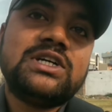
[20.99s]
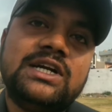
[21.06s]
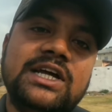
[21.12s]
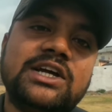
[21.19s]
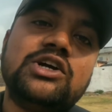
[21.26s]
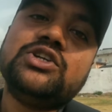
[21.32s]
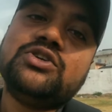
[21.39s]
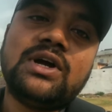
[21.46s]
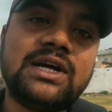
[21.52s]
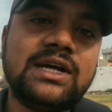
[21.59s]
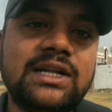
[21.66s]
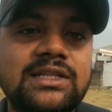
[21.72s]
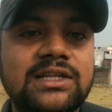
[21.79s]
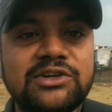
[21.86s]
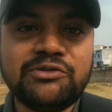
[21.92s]
संडे को इन्जॉय
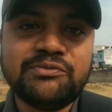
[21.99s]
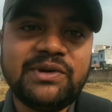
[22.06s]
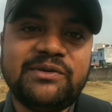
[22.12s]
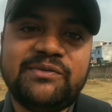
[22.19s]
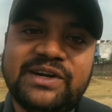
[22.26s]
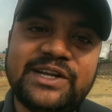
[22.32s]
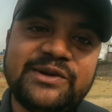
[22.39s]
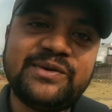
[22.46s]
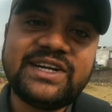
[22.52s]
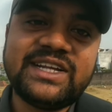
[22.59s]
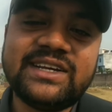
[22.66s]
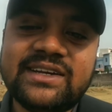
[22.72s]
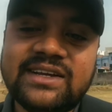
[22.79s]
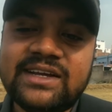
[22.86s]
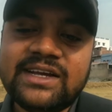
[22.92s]
कर रहा था रूम पे बैठे
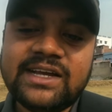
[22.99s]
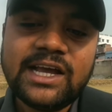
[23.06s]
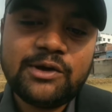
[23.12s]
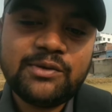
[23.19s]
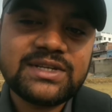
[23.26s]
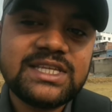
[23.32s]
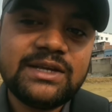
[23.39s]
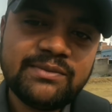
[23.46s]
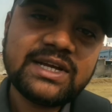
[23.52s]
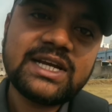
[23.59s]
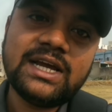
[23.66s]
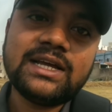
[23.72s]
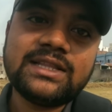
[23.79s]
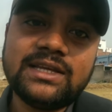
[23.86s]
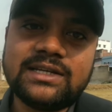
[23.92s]
बैठे वैसे मैं
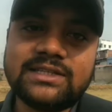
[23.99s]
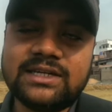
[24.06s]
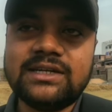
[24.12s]
गया था एक